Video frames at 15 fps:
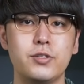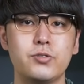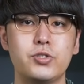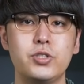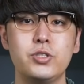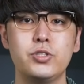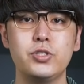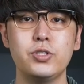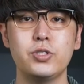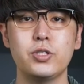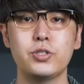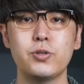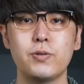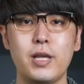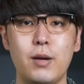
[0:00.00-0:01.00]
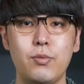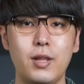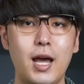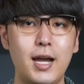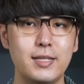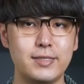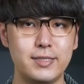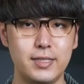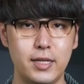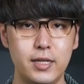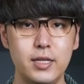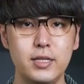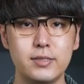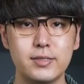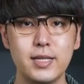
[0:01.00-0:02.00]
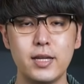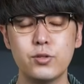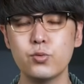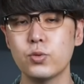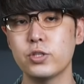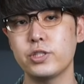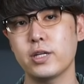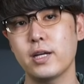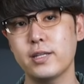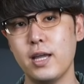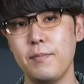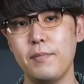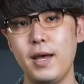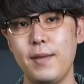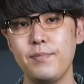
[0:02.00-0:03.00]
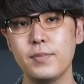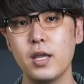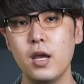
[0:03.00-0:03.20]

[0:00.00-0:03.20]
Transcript: 又正式的就亚伯拉罕协议再度的展开谈判。